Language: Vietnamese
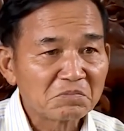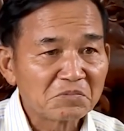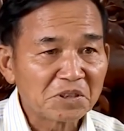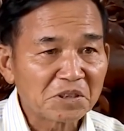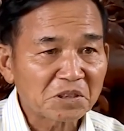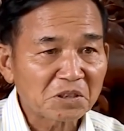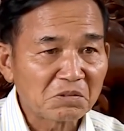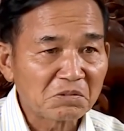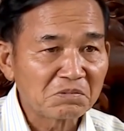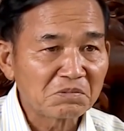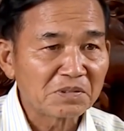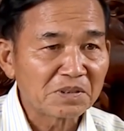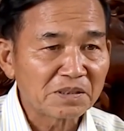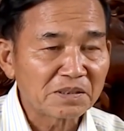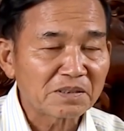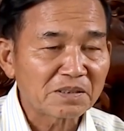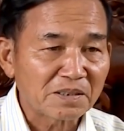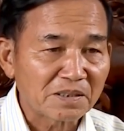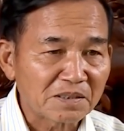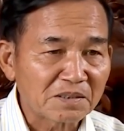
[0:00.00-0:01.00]
về sau
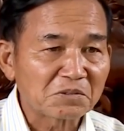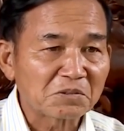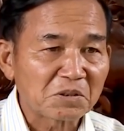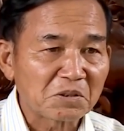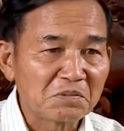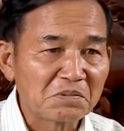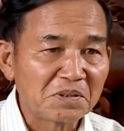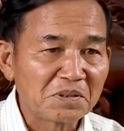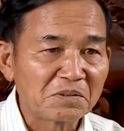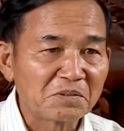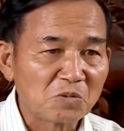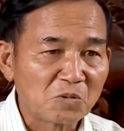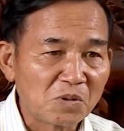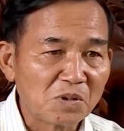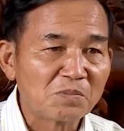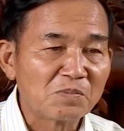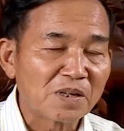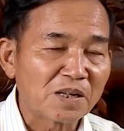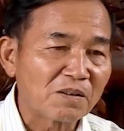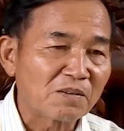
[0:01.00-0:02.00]
mới sau mới
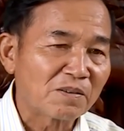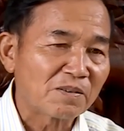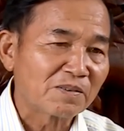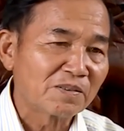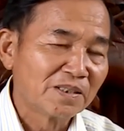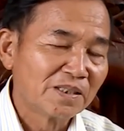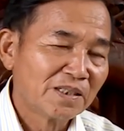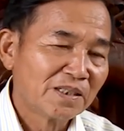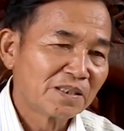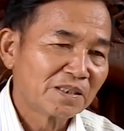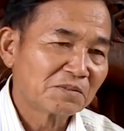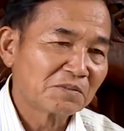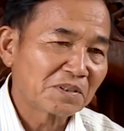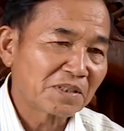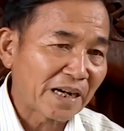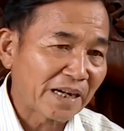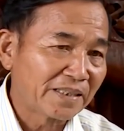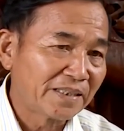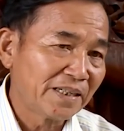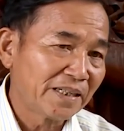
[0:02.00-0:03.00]
uống vào đó nó
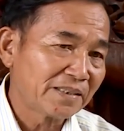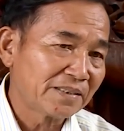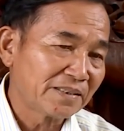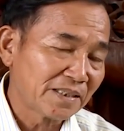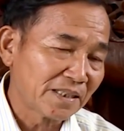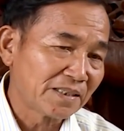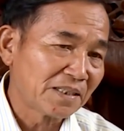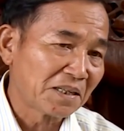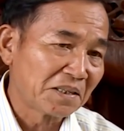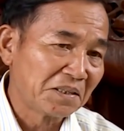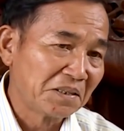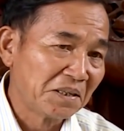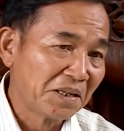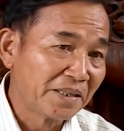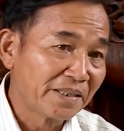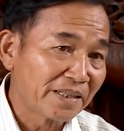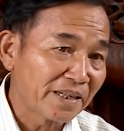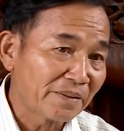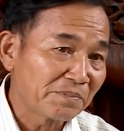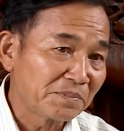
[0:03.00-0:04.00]
cải thiện dần dần
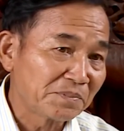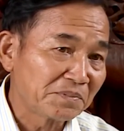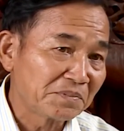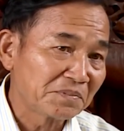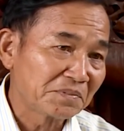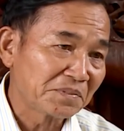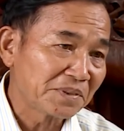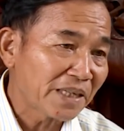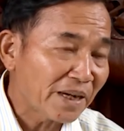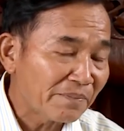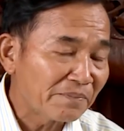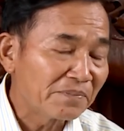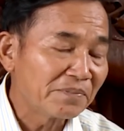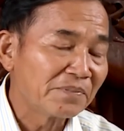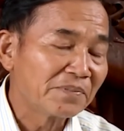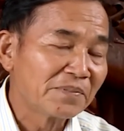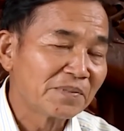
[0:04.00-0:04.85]
lên 55